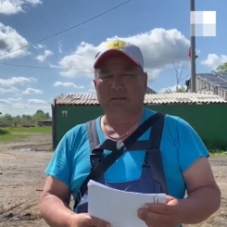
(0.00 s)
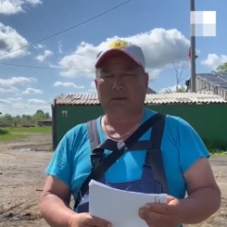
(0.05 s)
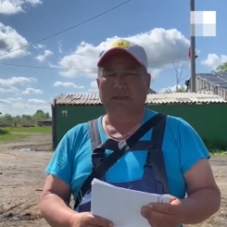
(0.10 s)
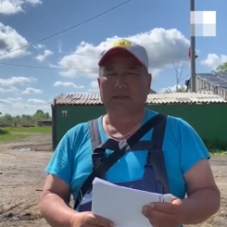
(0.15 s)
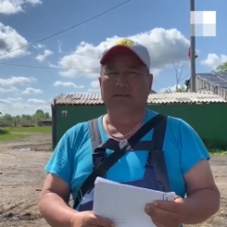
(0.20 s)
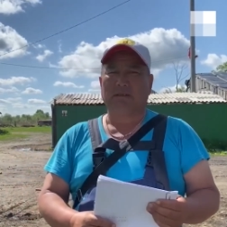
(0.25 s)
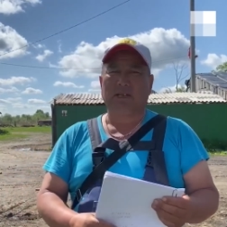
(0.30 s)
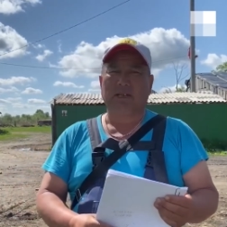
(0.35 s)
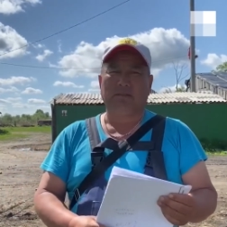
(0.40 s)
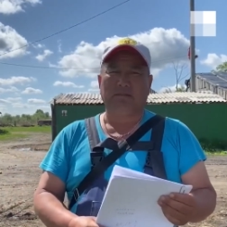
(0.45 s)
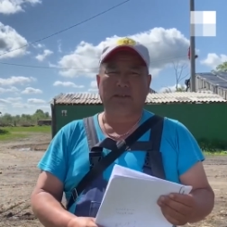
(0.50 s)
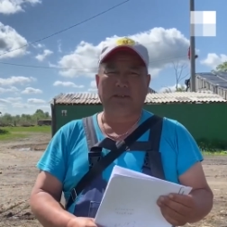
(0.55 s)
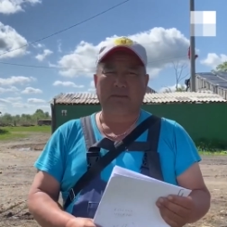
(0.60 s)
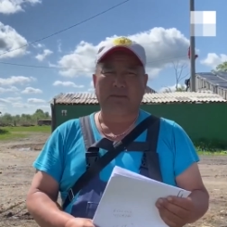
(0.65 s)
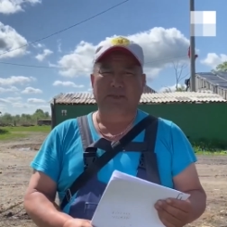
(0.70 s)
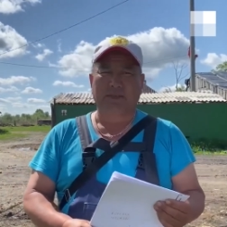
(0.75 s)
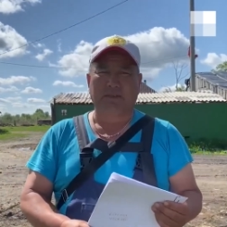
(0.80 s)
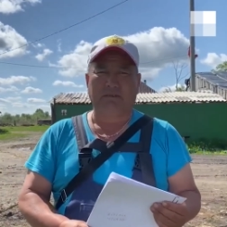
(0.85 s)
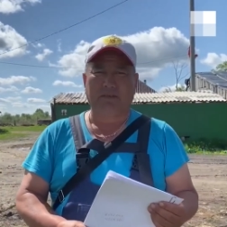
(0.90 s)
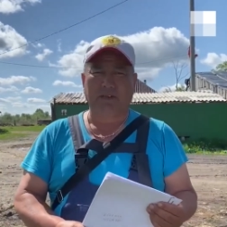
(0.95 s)
образования
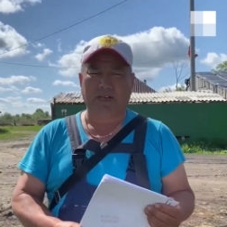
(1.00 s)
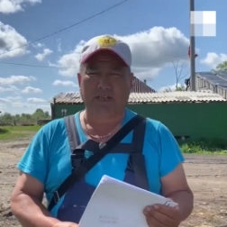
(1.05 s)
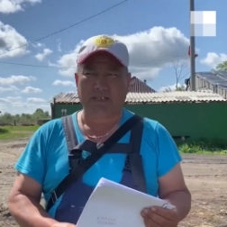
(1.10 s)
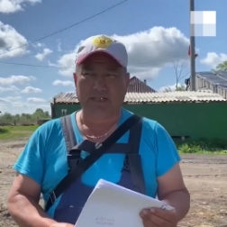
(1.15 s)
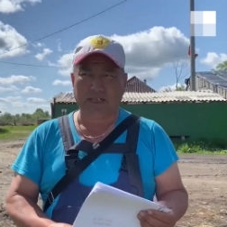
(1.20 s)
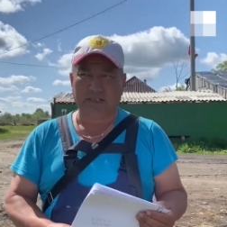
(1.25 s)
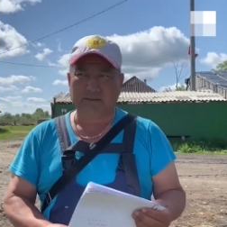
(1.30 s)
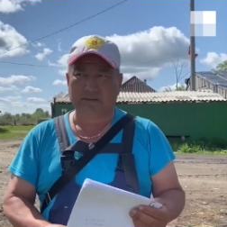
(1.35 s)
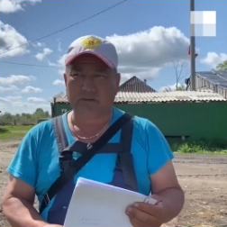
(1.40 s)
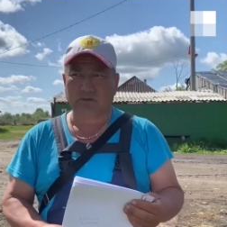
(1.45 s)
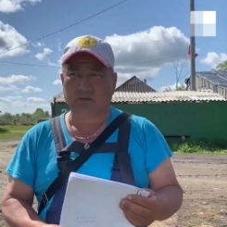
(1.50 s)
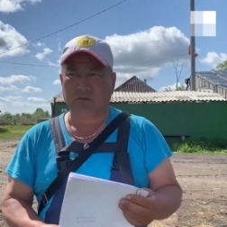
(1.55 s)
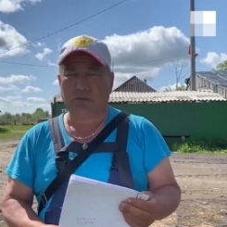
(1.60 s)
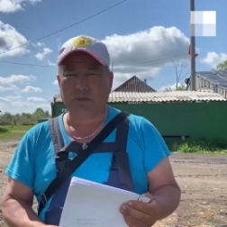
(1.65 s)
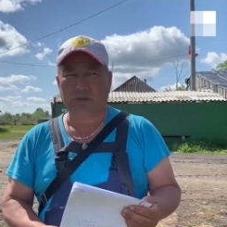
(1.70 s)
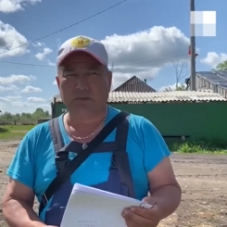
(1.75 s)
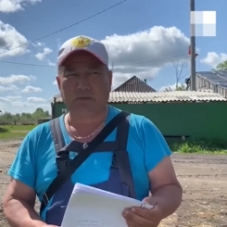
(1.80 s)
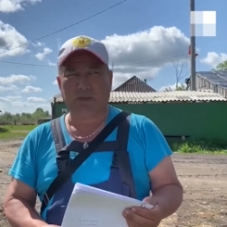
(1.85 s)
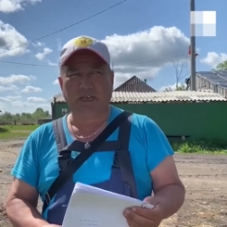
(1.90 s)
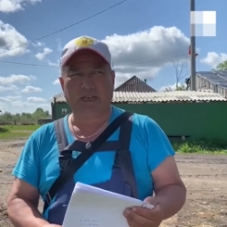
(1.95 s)
фермерского хозяйства, то
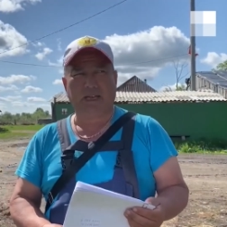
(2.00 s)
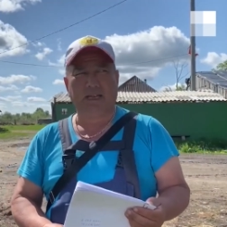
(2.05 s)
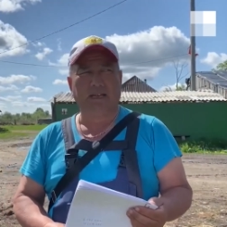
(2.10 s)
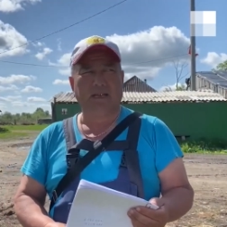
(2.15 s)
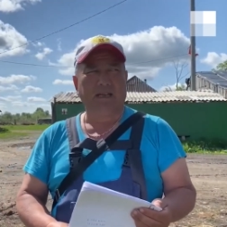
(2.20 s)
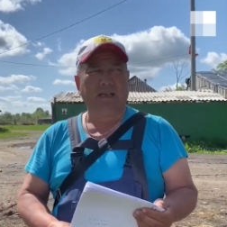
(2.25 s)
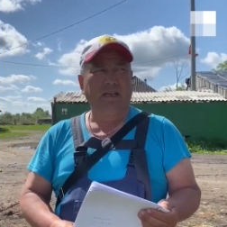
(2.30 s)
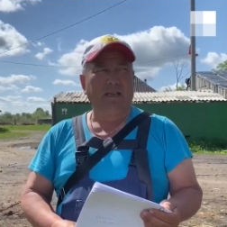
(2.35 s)
бишь меня,